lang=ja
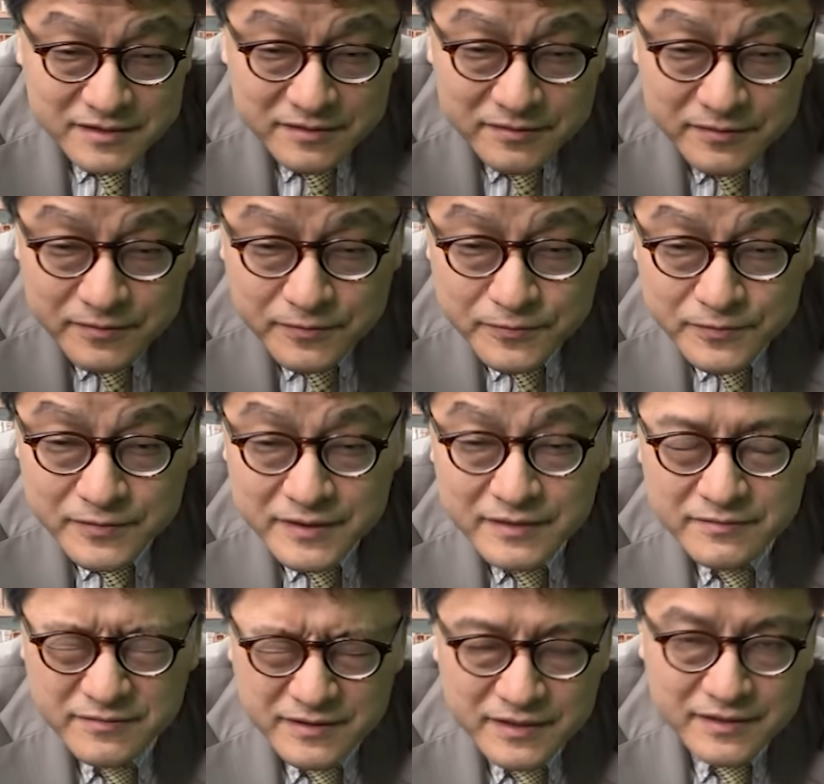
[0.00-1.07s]
いということな
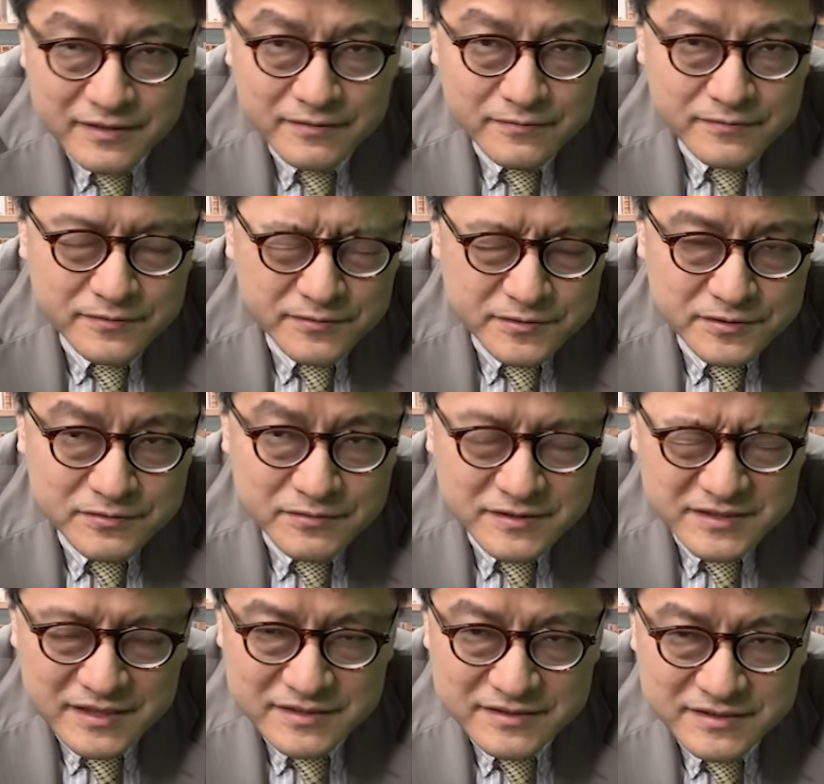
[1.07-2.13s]
ので日本保守党や
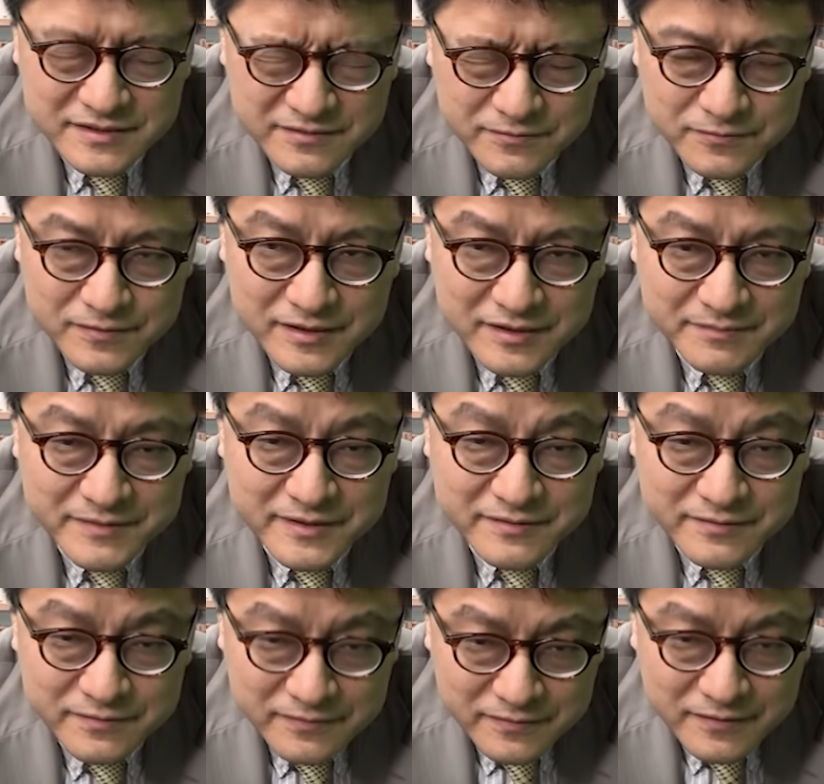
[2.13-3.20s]
参政党から見
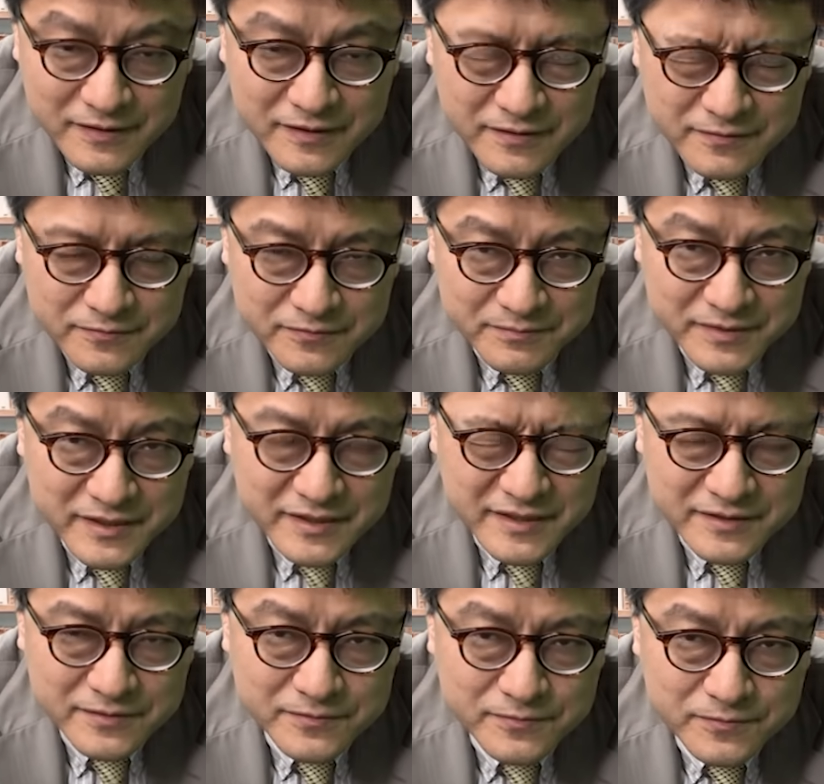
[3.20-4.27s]
るとこのみん
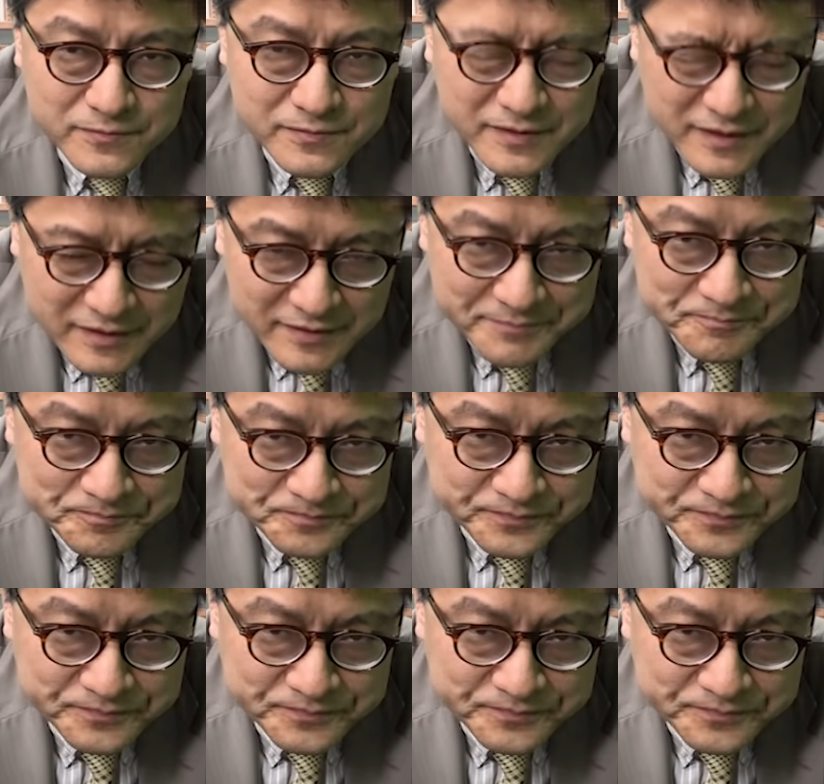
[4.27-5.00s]
なの党が